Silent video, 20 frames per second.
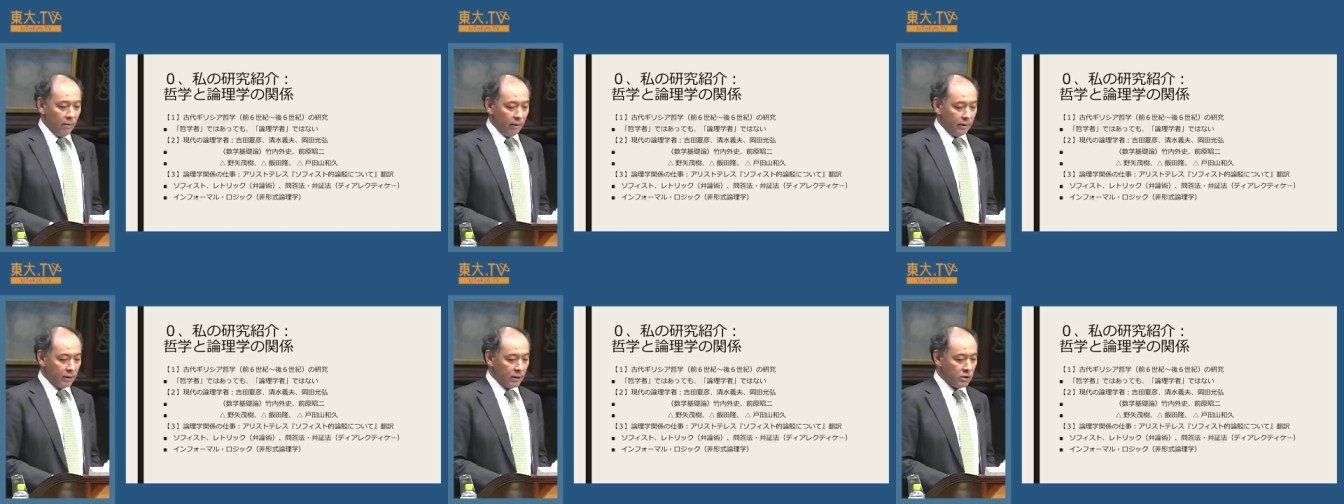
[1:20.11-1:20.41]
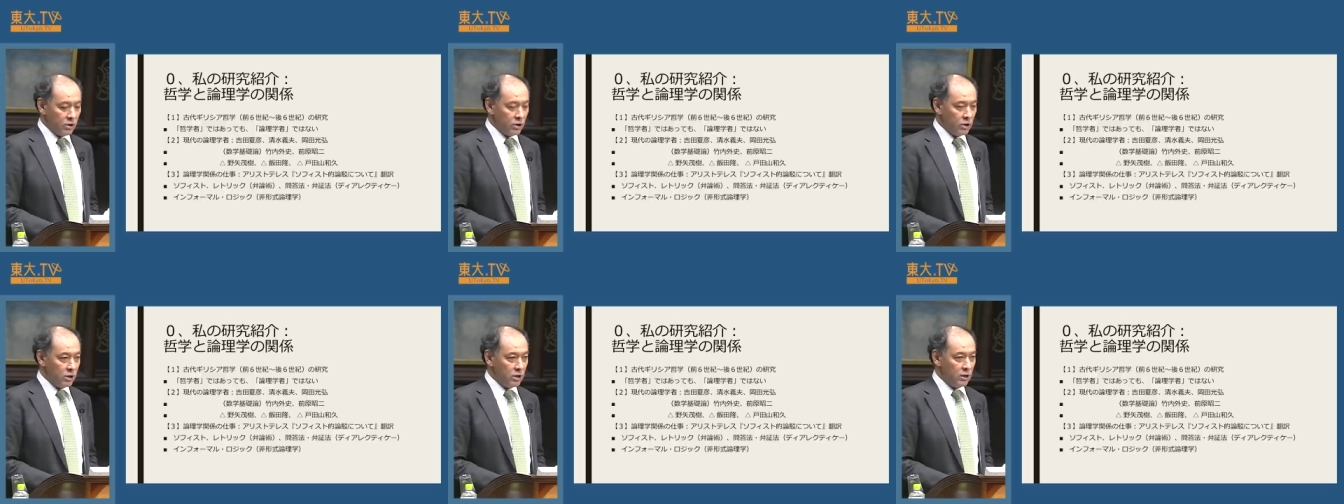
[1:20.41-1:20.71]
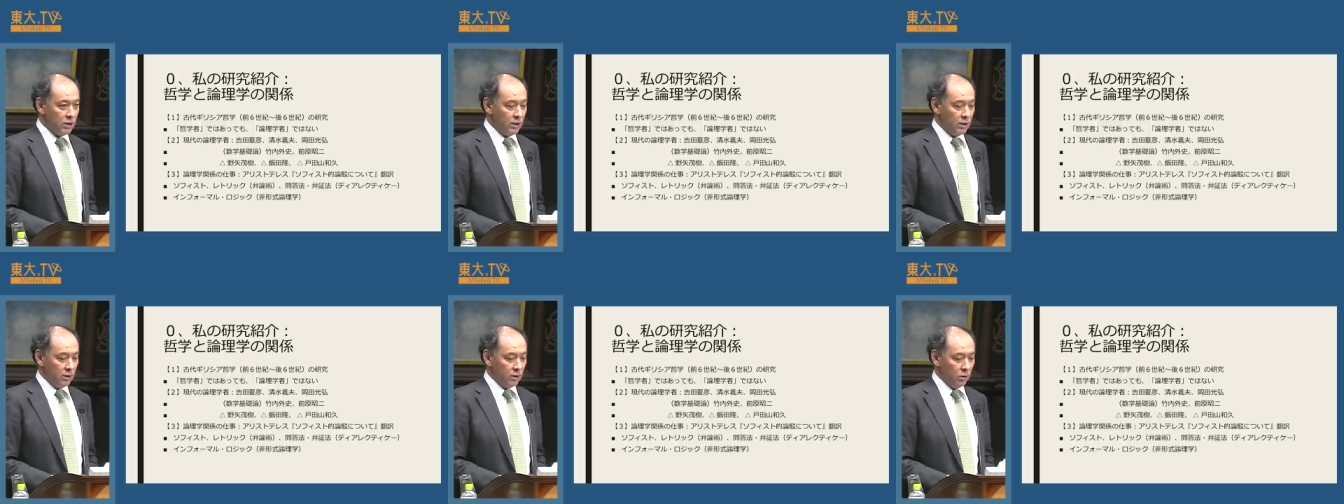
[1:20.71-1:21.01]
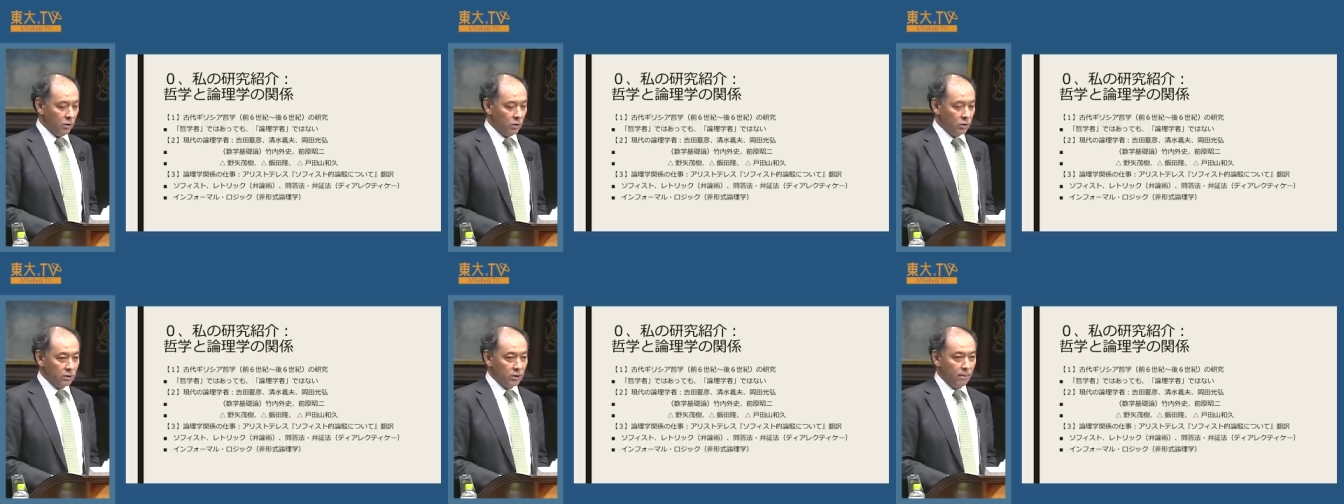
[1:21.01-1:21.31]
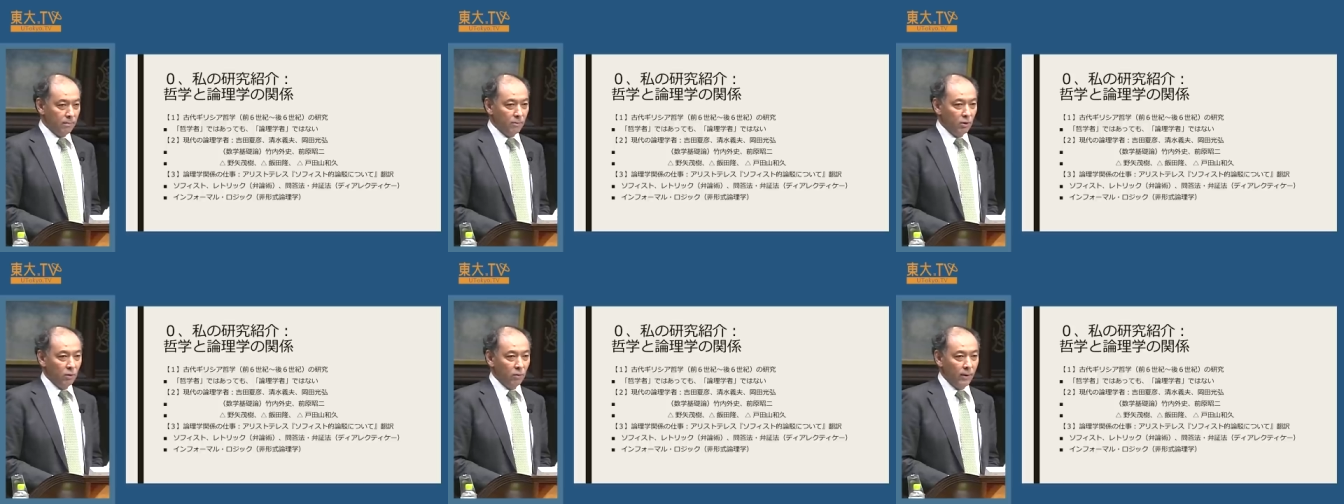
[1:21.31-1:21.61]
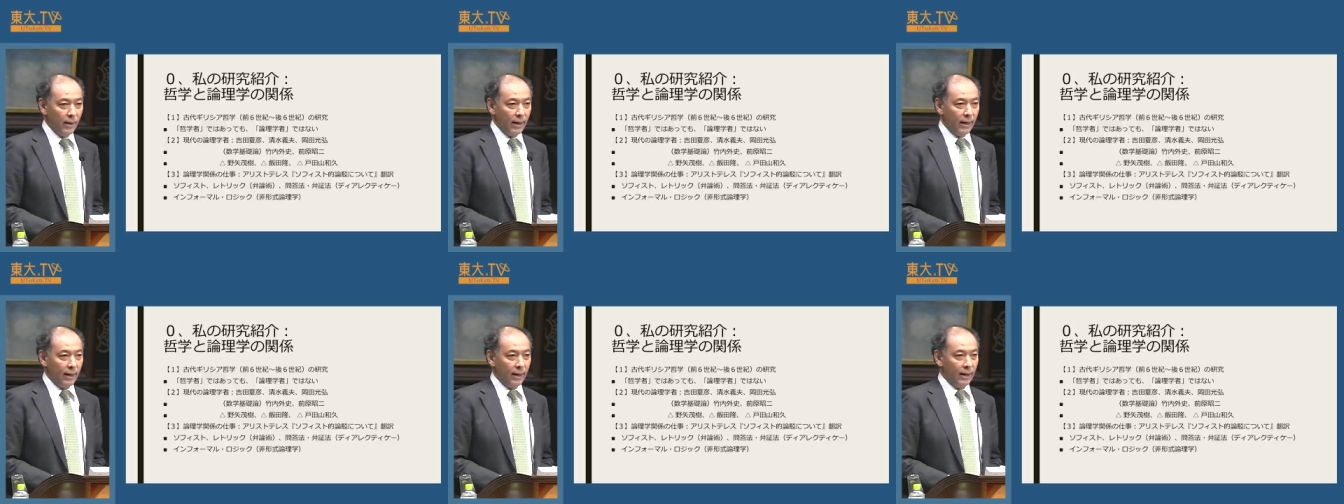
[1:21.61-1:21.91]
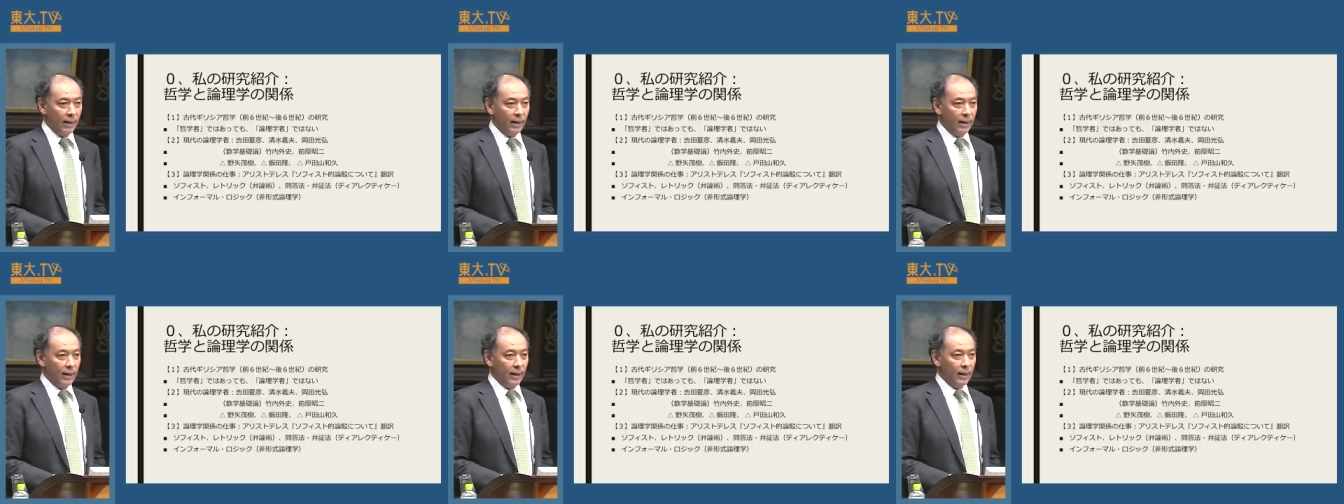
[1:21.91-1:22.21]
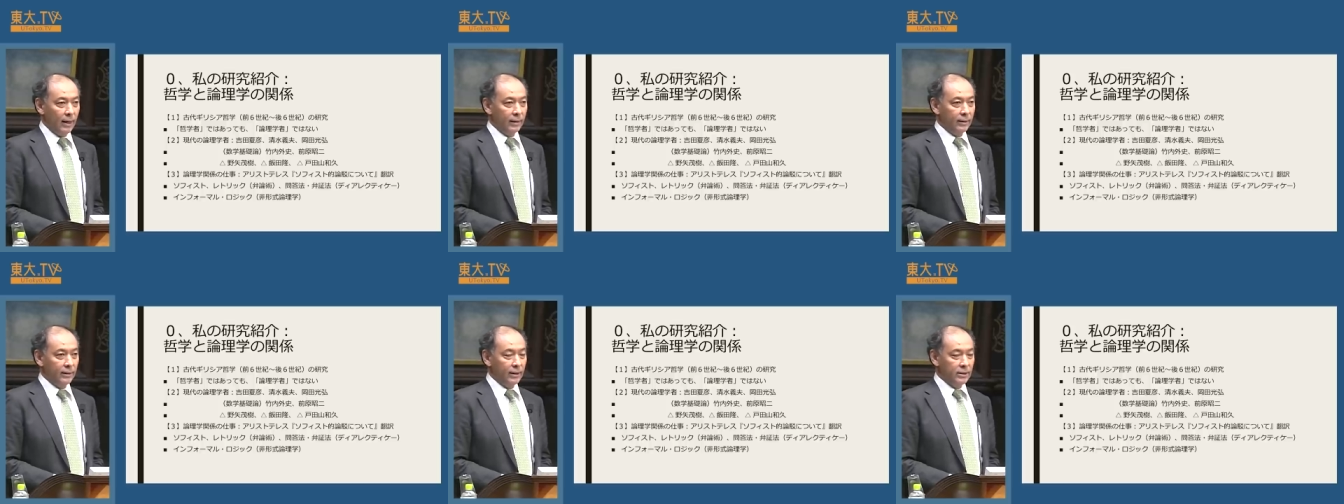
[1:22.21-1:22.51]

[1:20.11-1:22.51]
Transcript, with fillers: 私自身の専門は